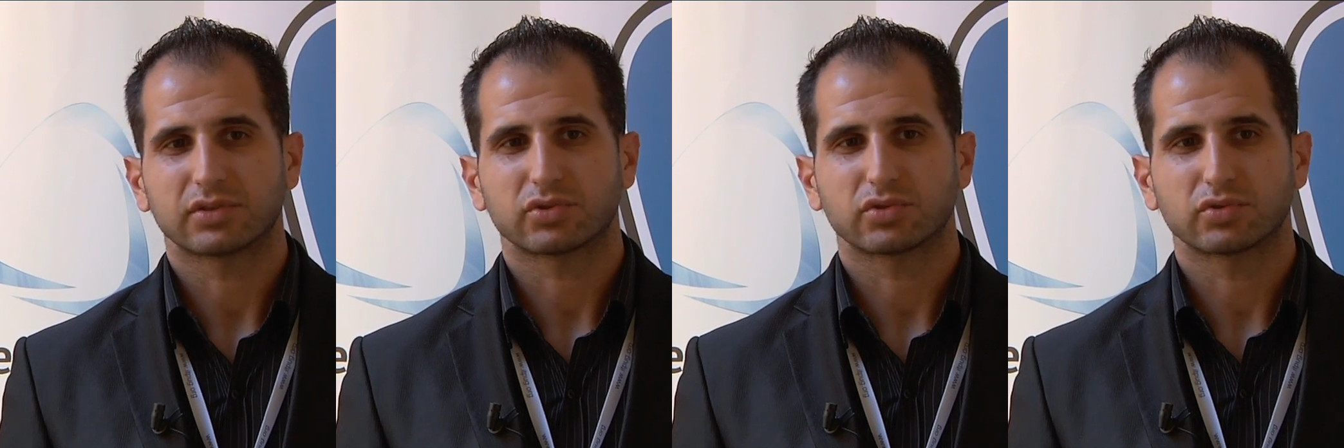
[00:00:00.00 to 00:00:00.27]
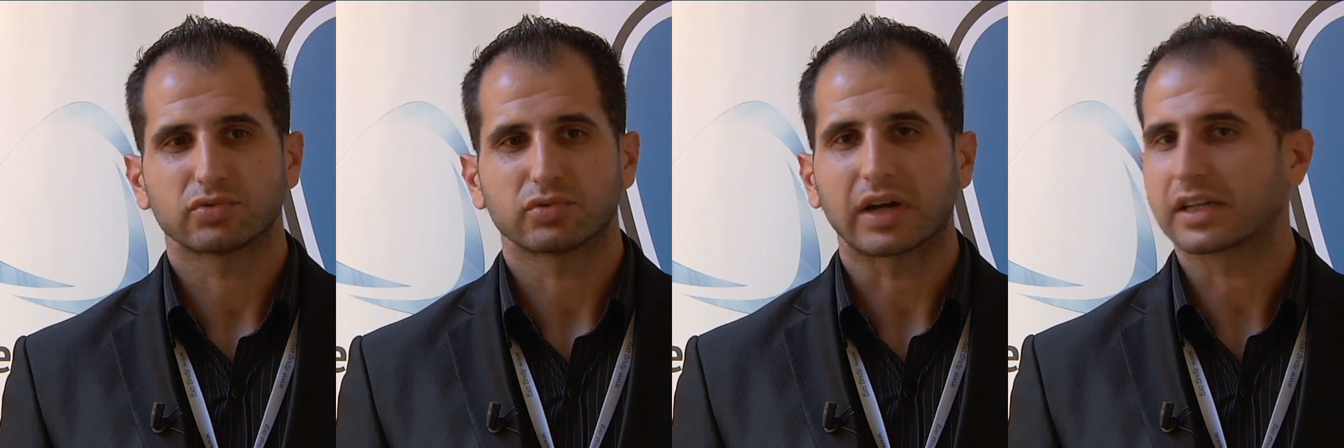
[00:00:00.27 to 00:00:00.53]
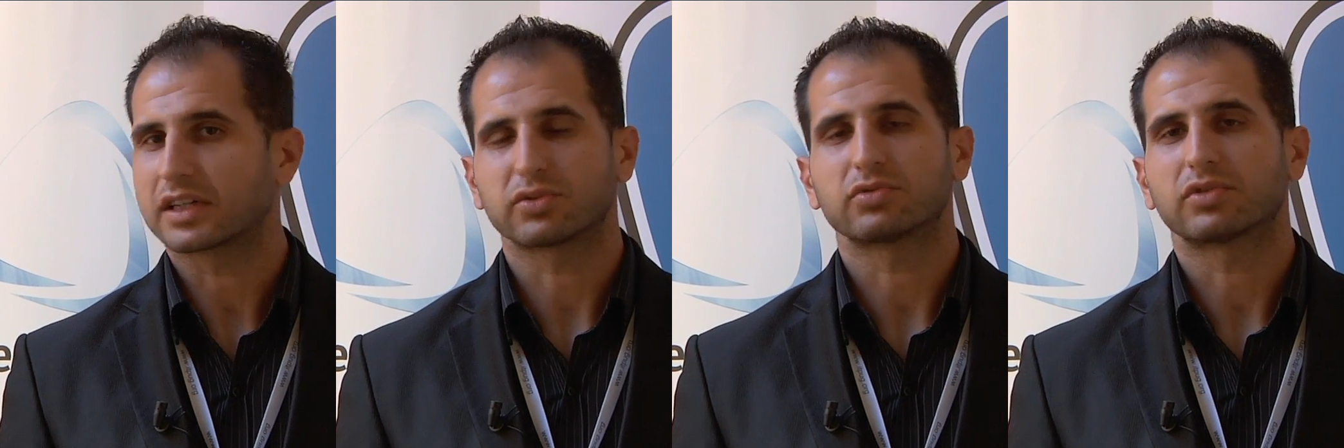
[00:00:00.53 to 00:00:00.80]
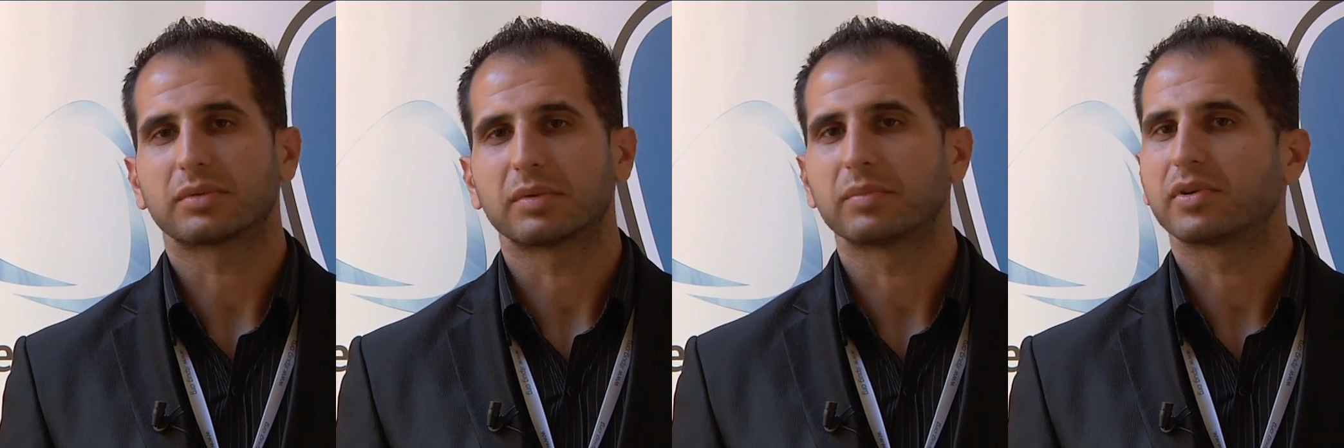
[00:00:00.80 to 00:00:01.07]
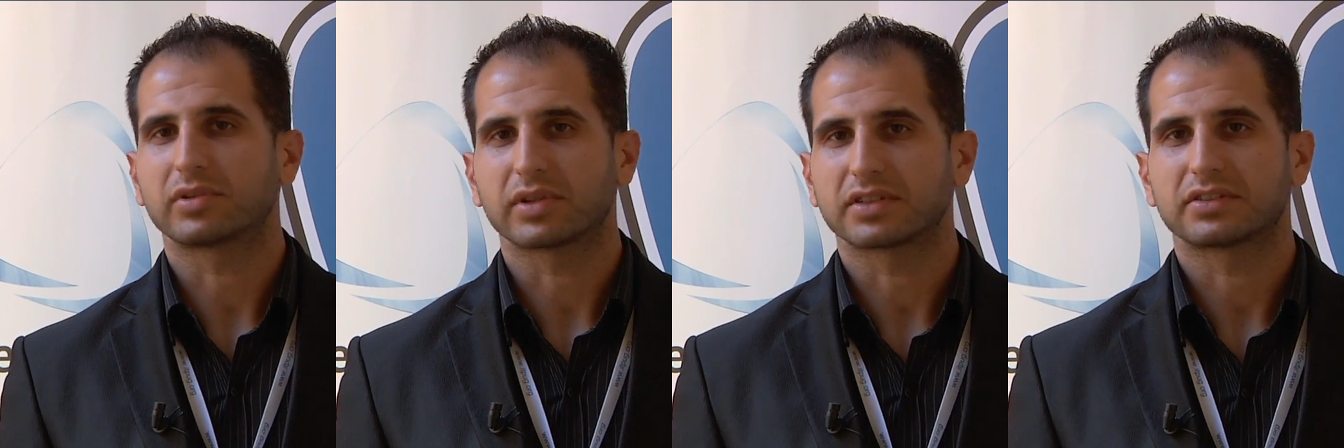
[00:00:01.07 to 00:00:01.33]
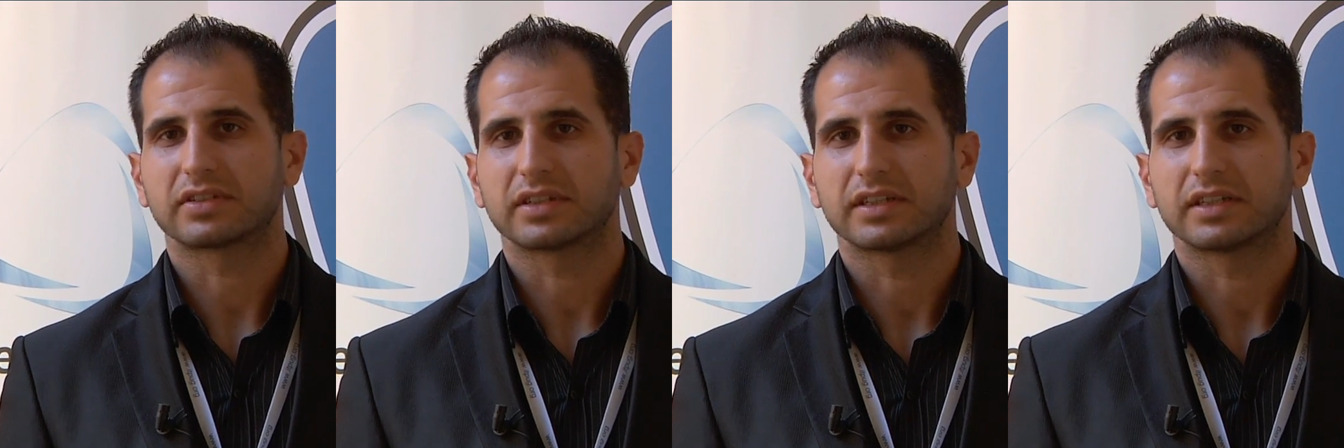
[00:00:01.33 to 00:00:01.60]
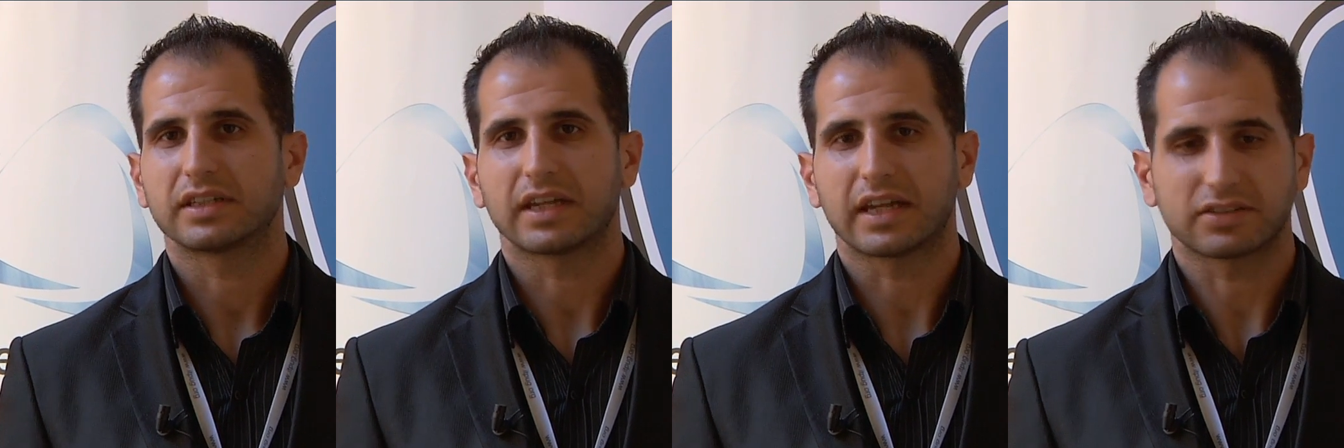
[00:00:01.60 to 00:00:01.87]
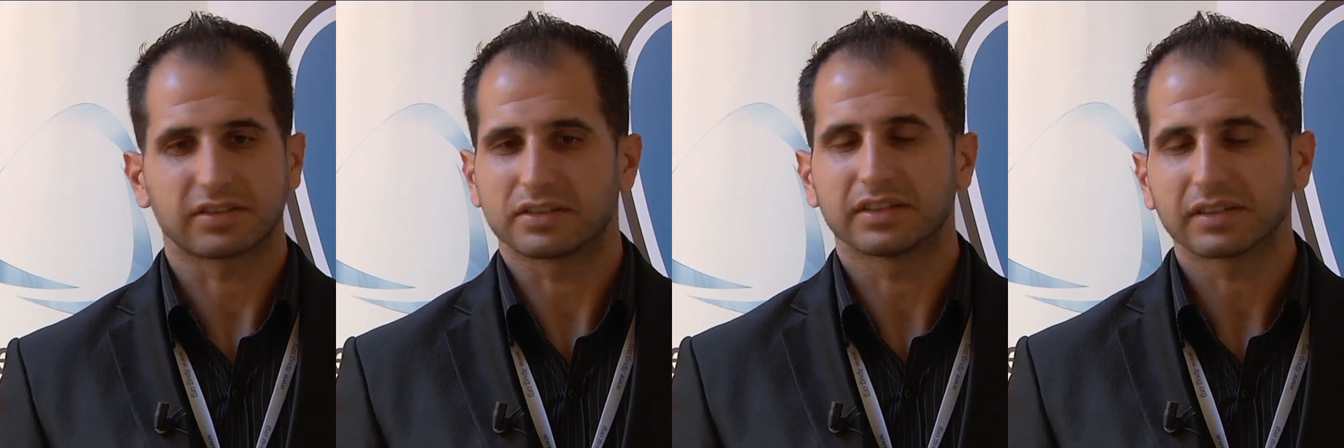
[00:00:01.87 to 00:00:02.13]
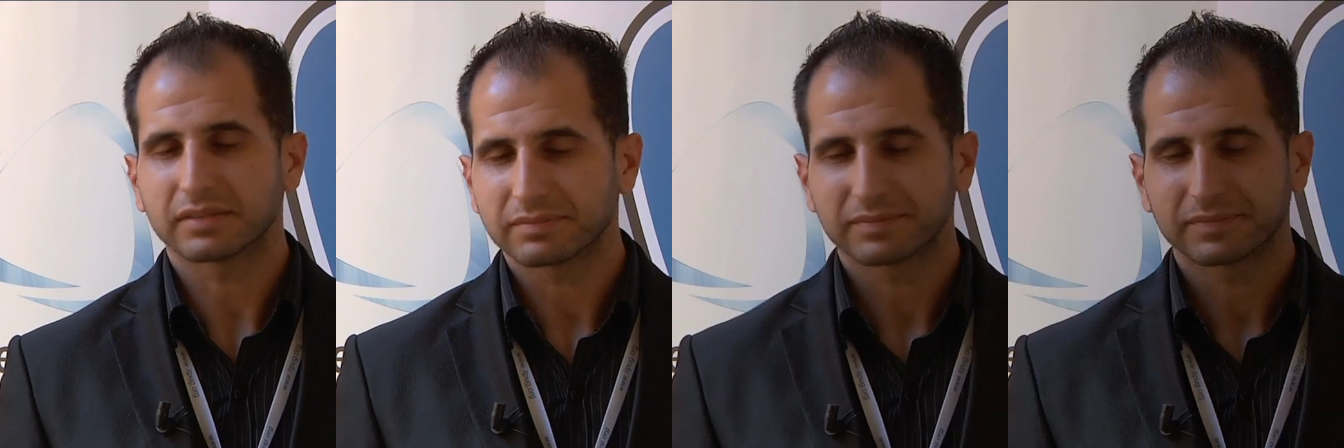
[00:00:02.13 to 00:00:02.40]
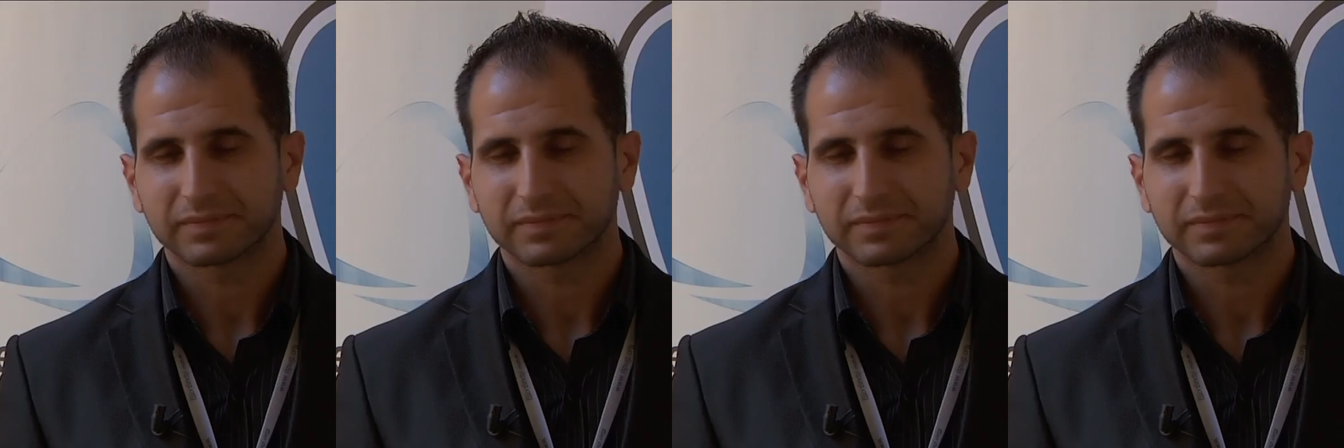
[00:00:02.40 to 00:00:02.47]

su, anche su una memoria SD.